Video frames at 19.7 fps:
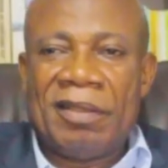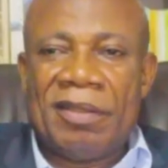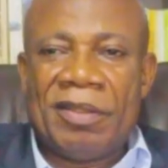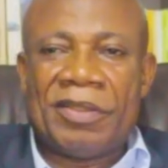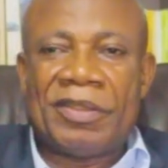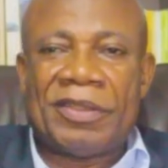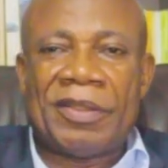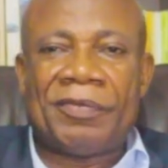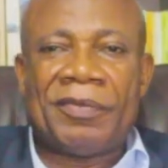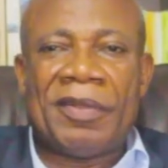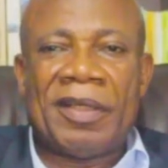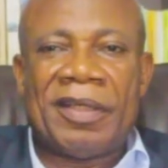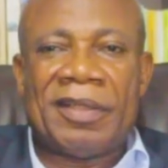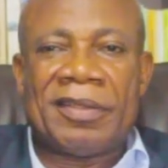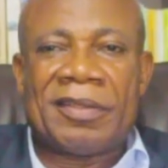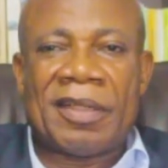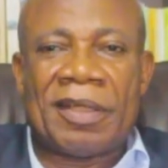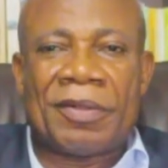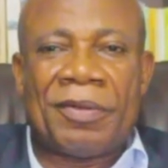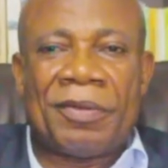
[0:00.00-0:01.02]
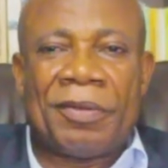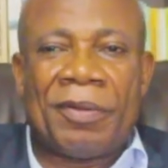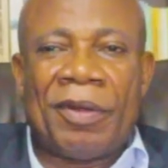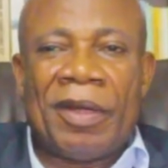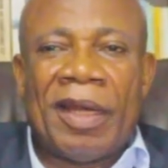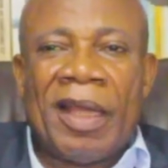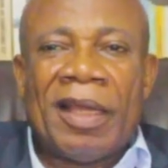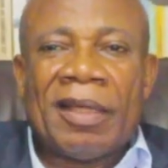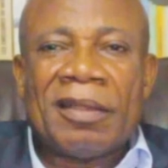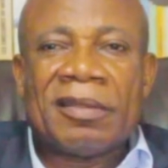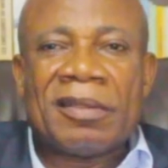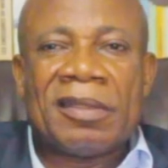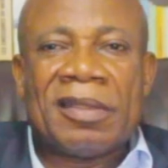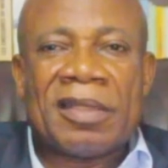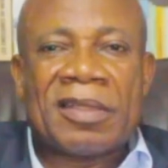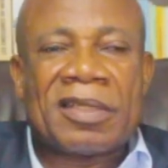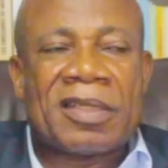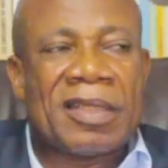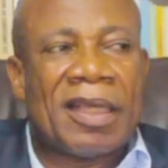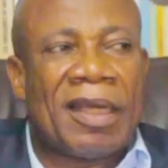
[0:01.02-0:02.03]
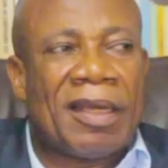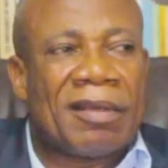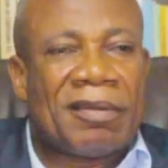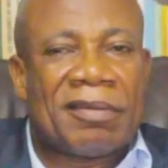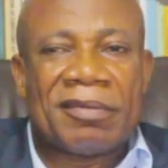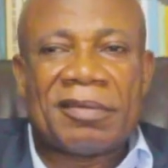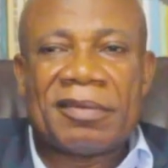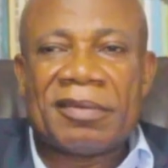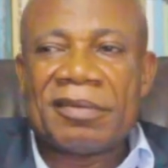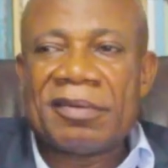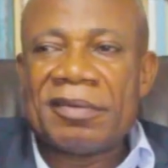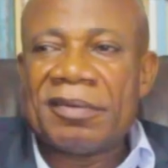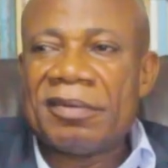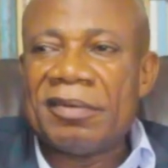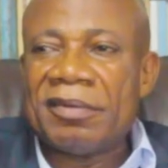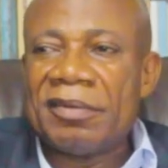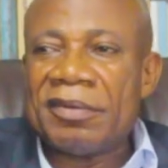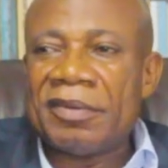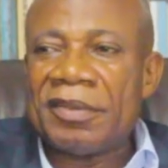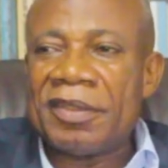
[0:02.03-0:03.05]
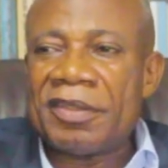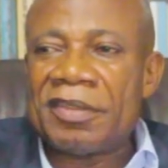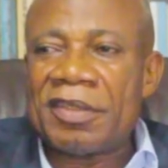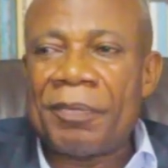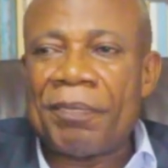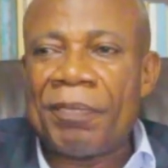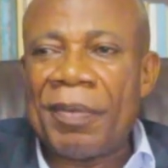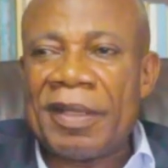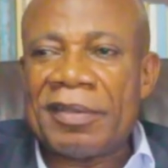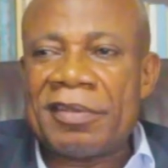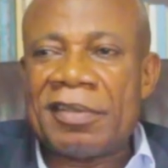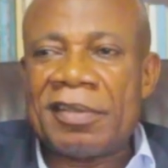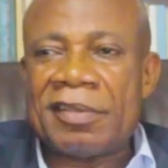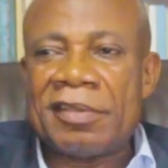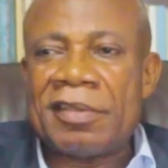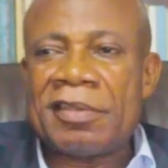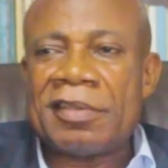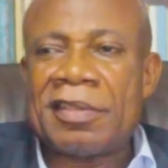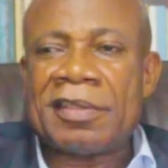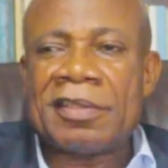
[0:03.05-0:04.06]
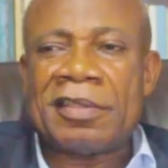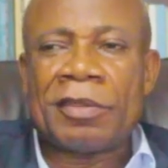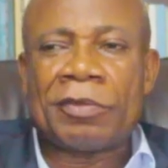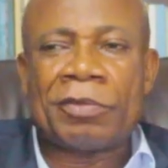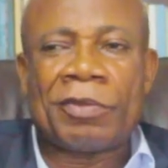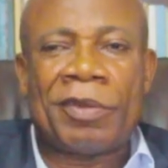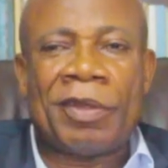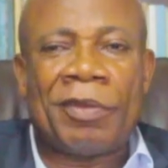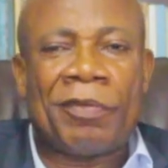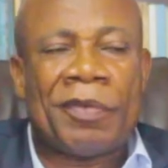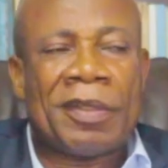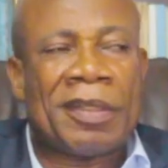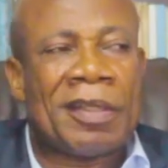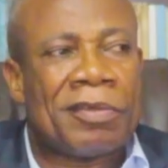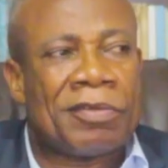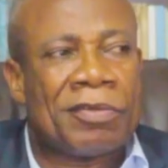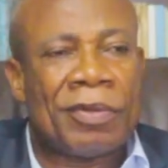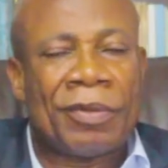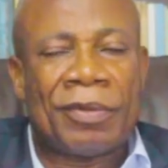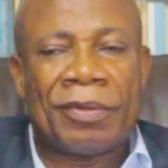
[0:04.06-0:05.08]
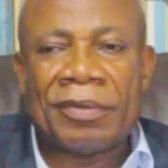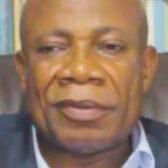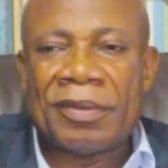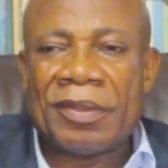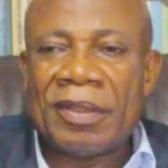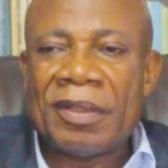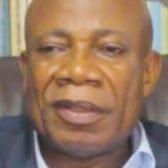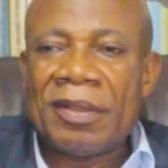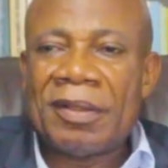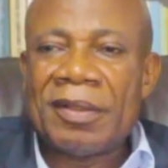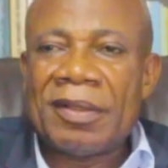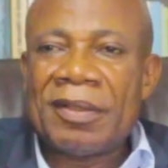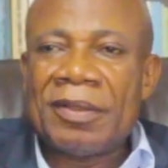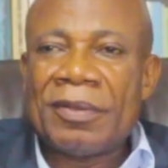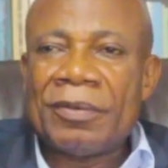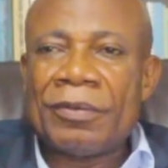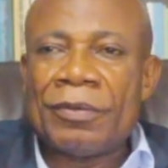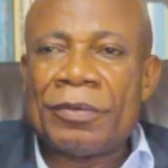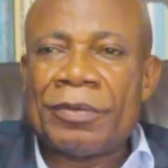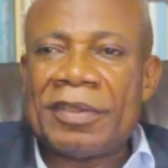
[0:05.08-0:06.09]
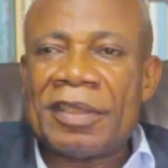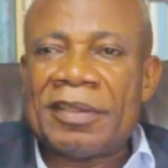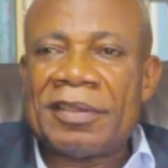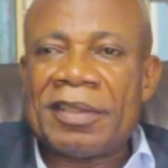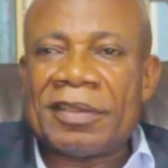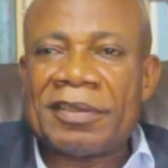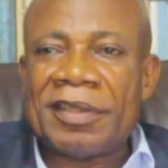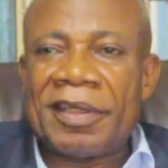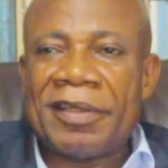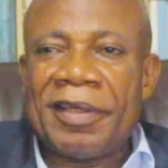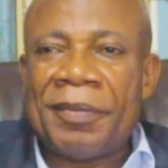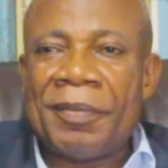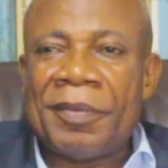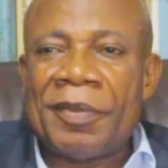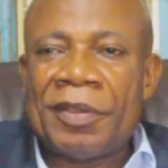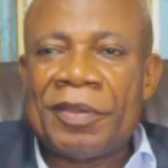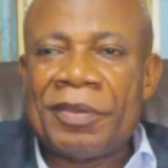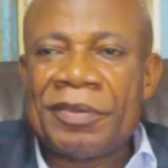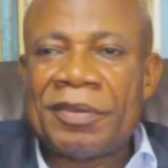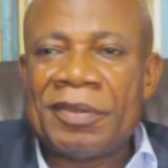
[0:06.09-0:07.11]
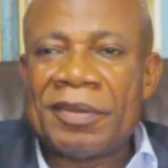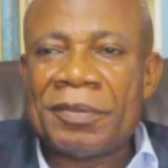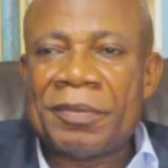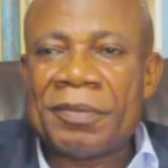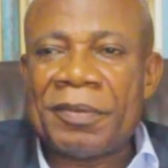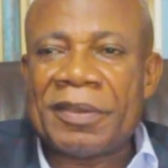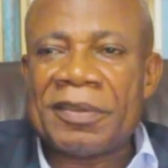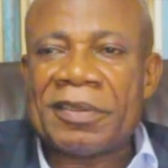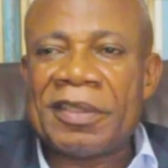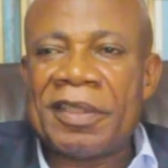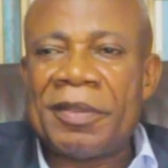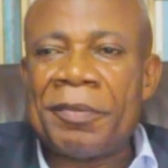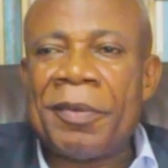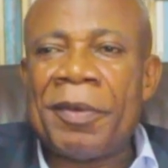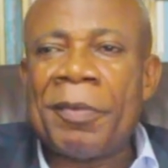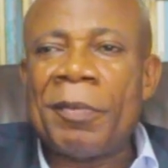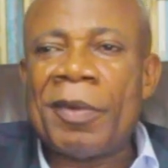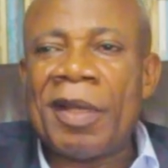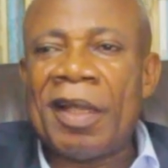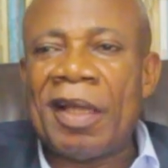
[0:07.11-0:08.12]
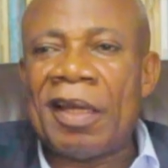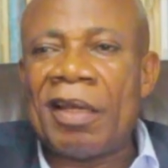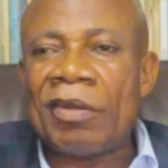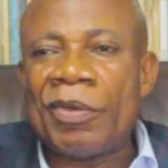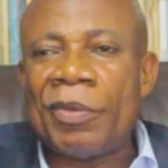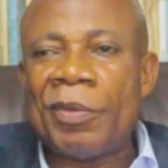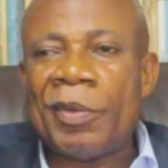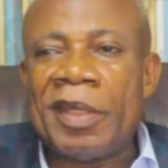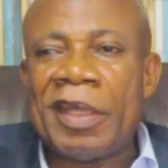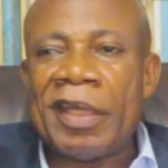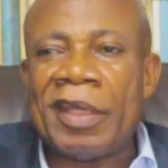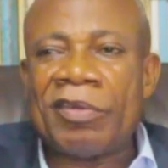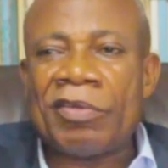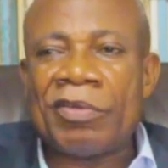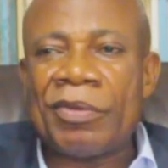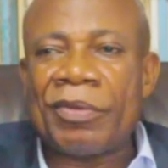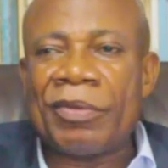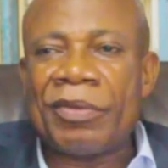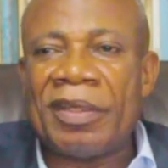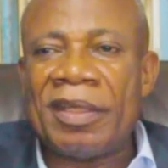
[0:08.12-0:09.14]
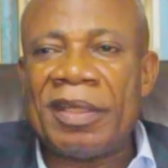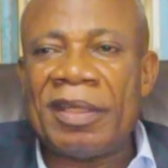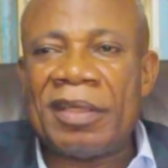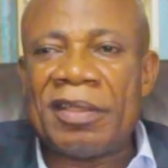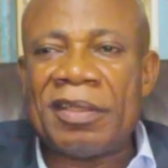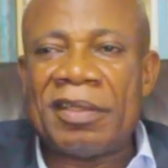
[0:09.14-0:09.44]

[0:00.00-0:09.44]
des chefs de l'État congolais, qui sait, je ne sais pas si c'est sur son invitation ou c'est sur sa demande, parce que même là, la communication est